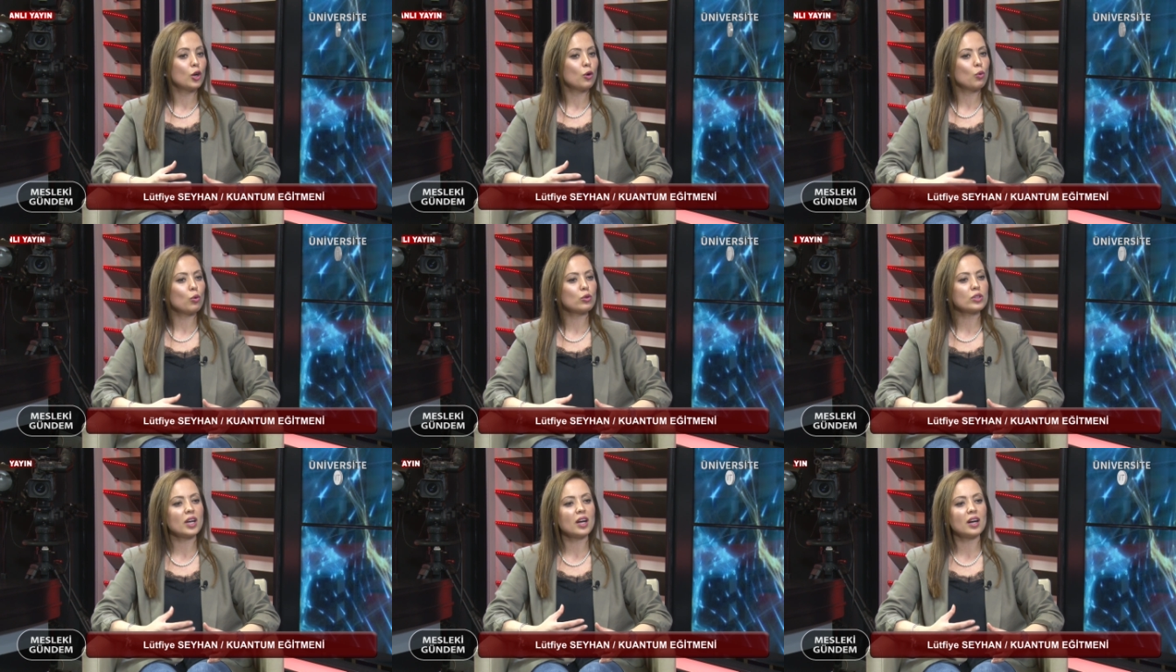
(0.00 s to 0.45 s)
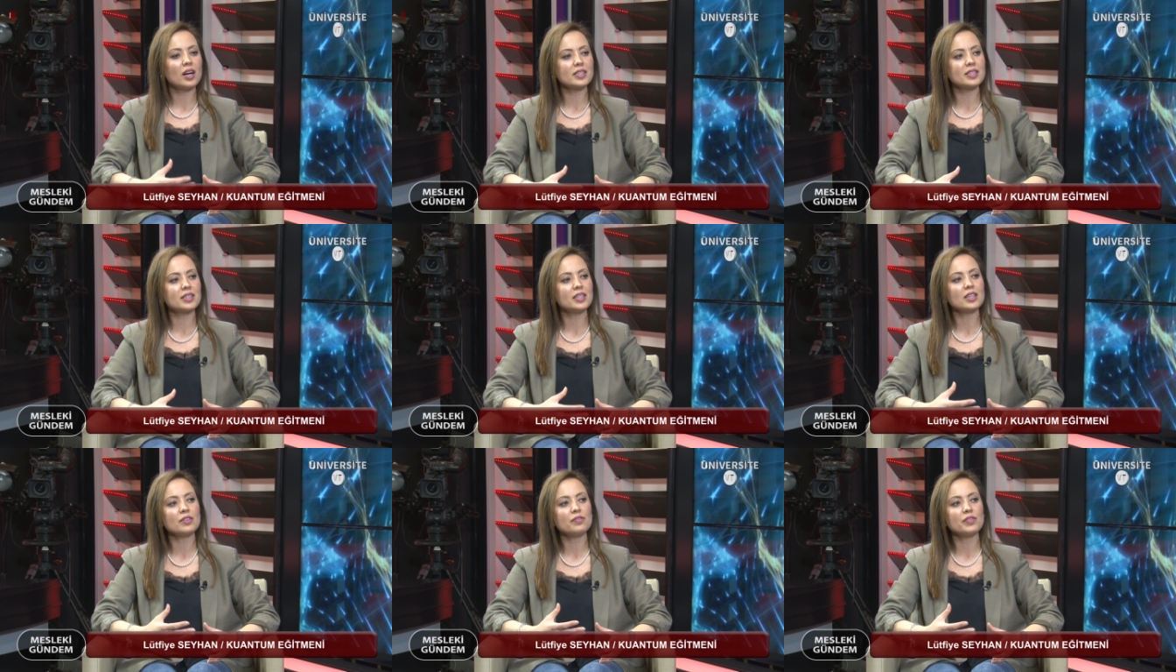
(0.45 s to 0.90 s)
ona
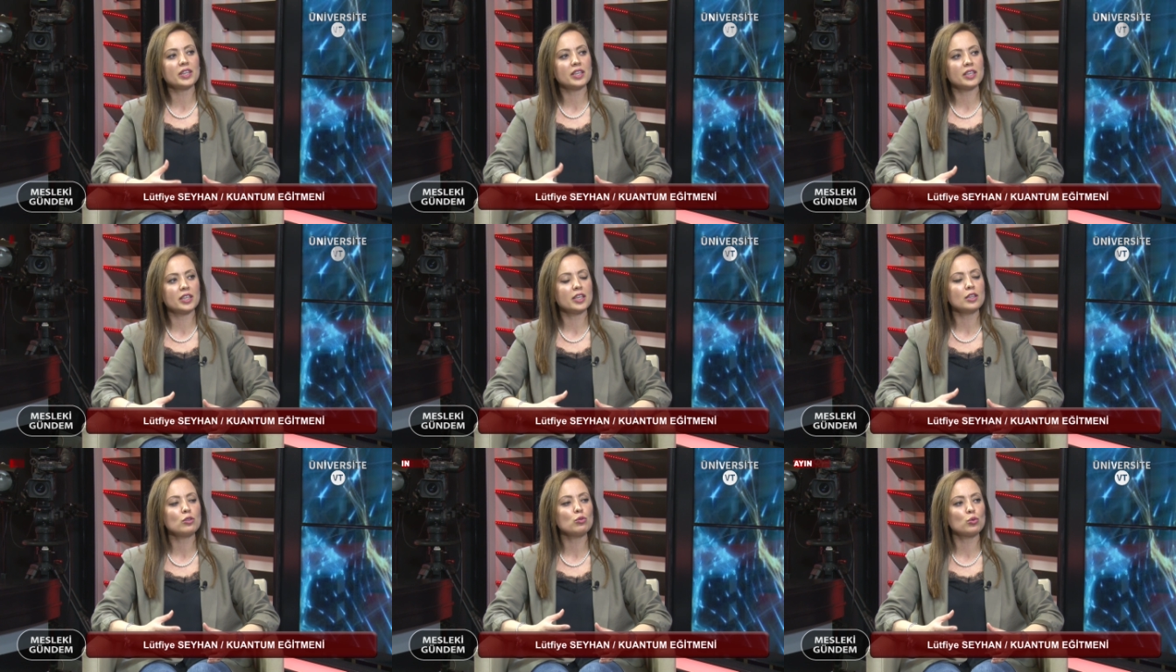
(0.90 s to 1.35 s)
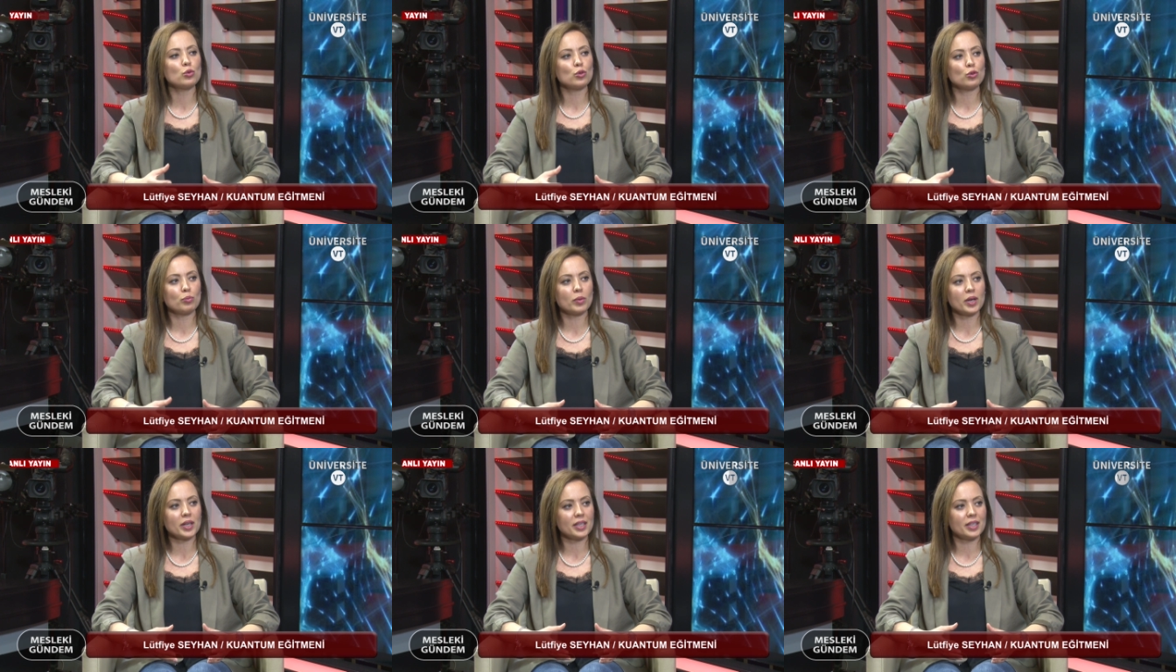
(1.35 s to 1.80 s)
haset ve kin
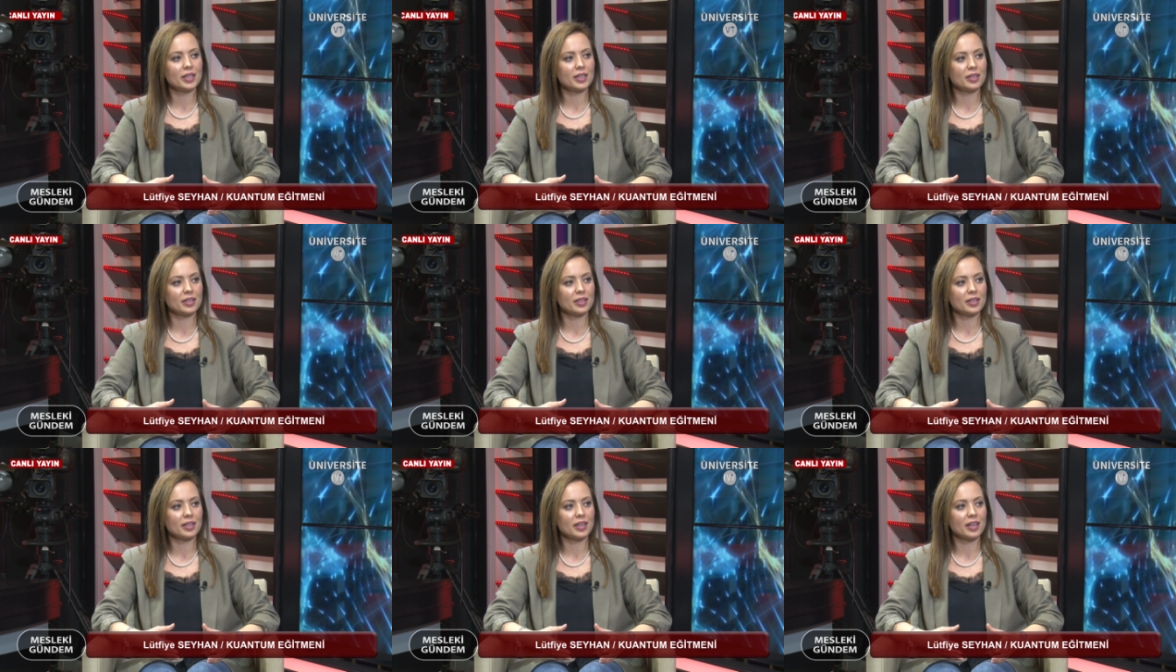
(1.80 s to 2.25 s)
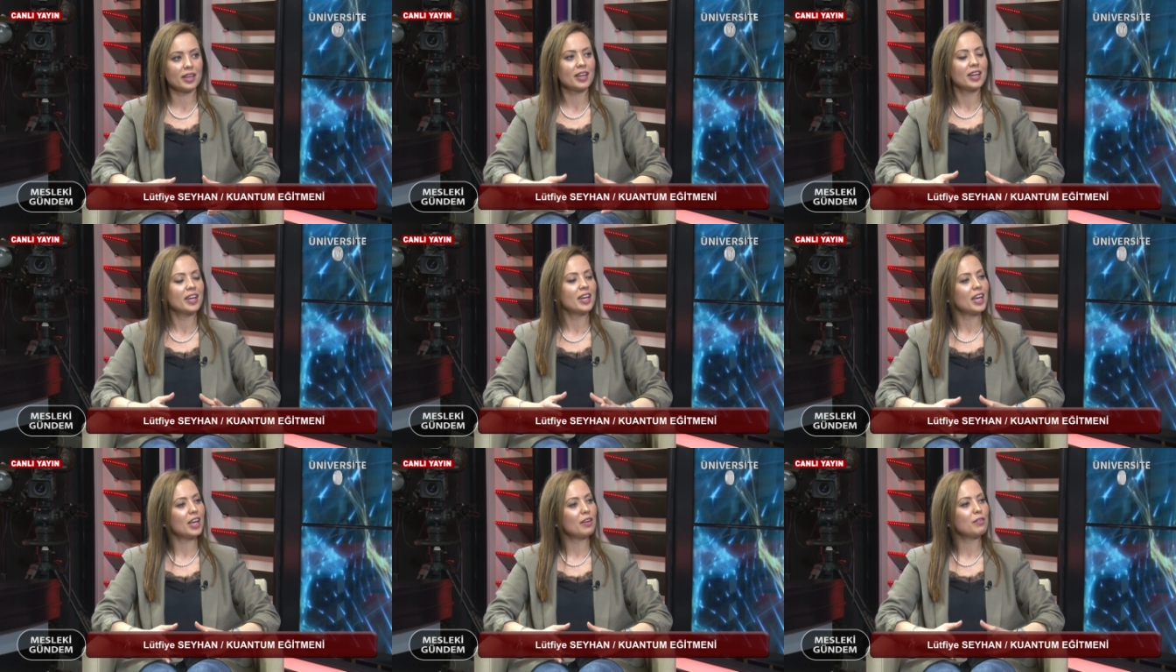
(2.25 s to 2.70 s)
duymak yerine
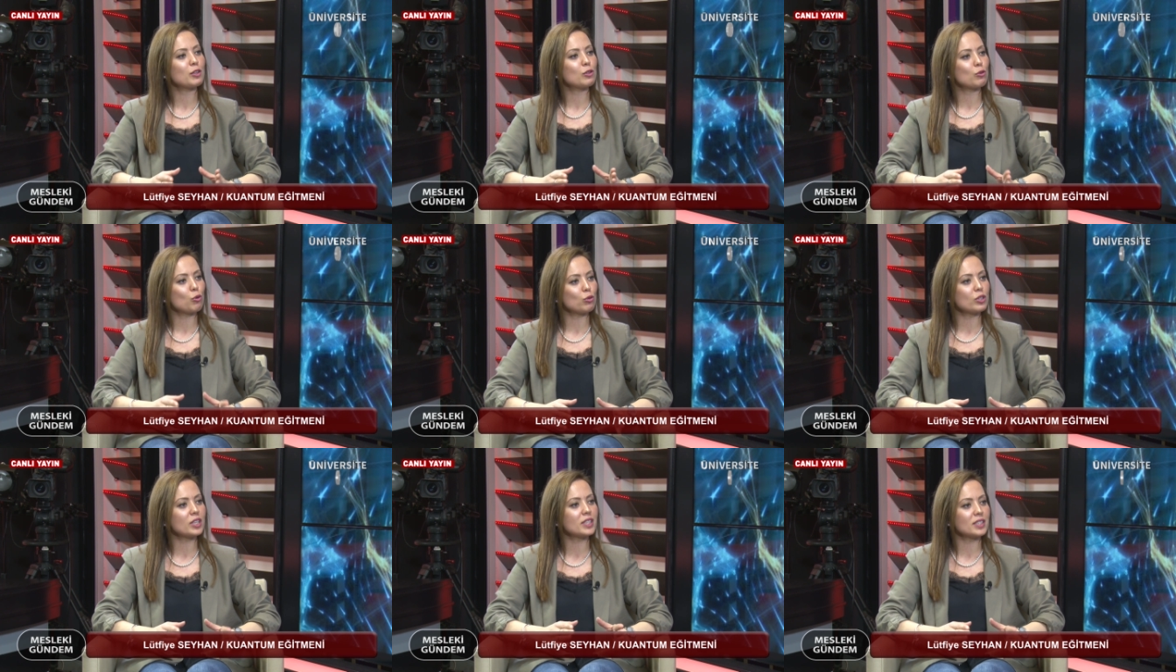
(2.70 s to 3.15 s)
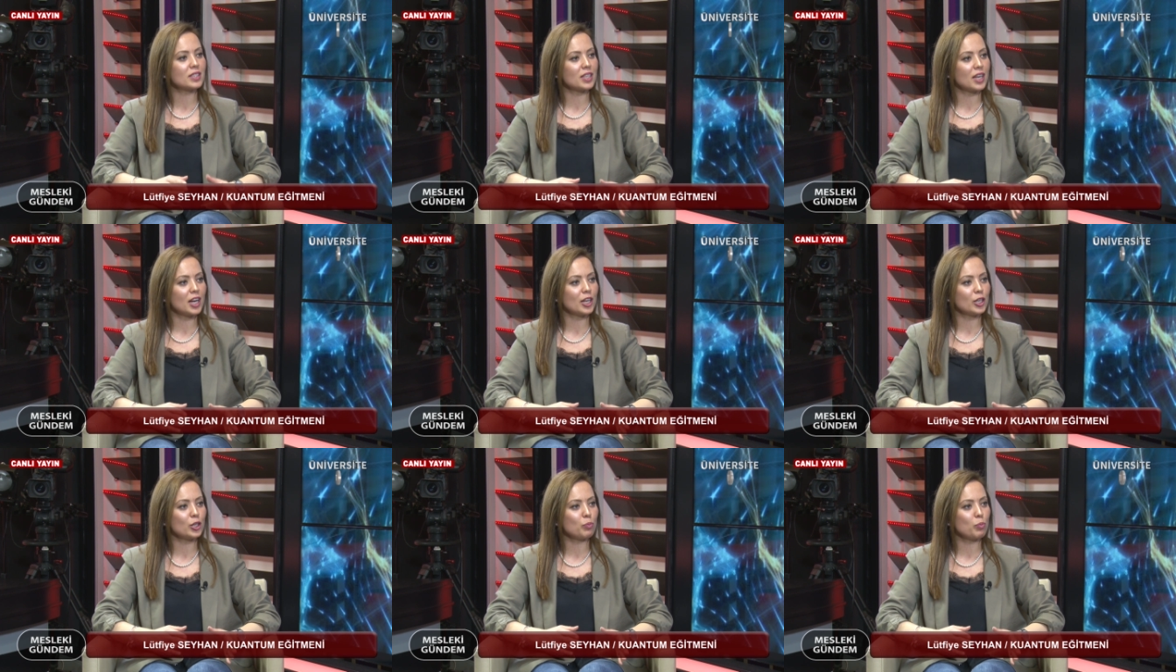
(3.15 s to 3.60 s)
evet o da
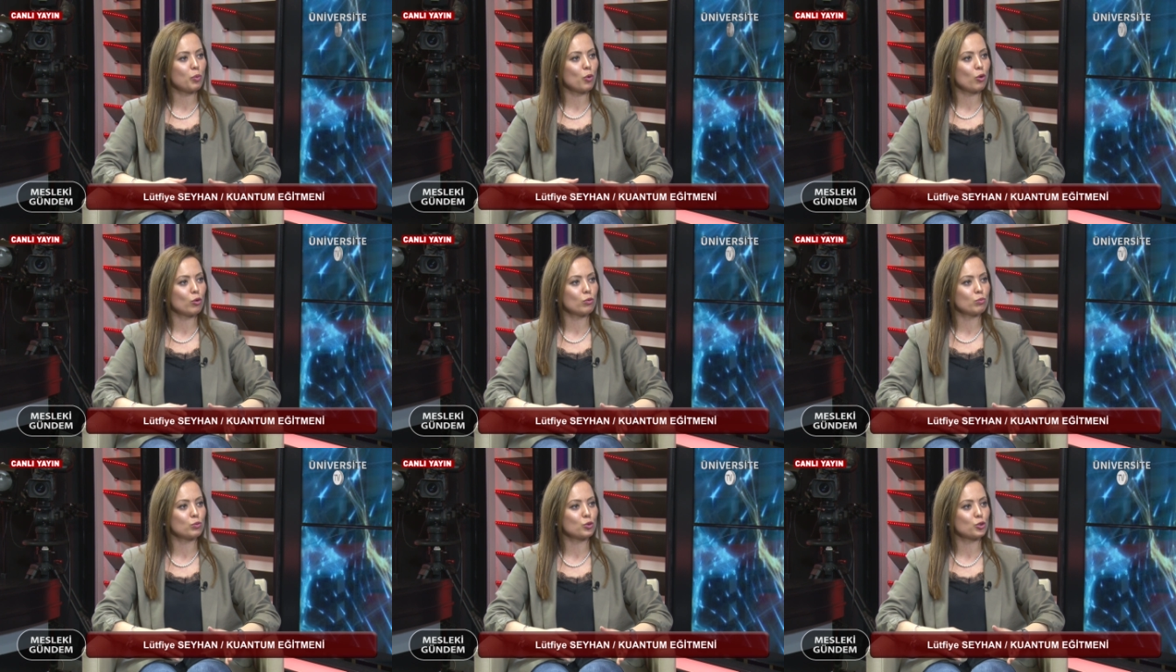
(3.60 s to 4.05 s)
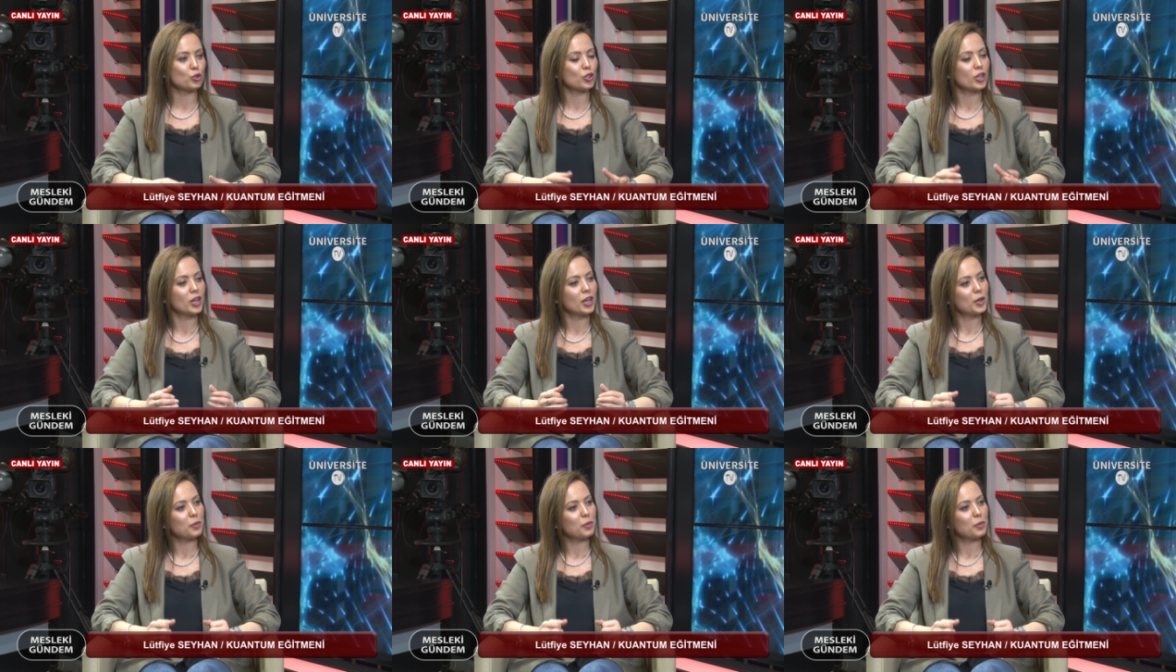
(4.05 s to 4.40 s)
sahip olmuş.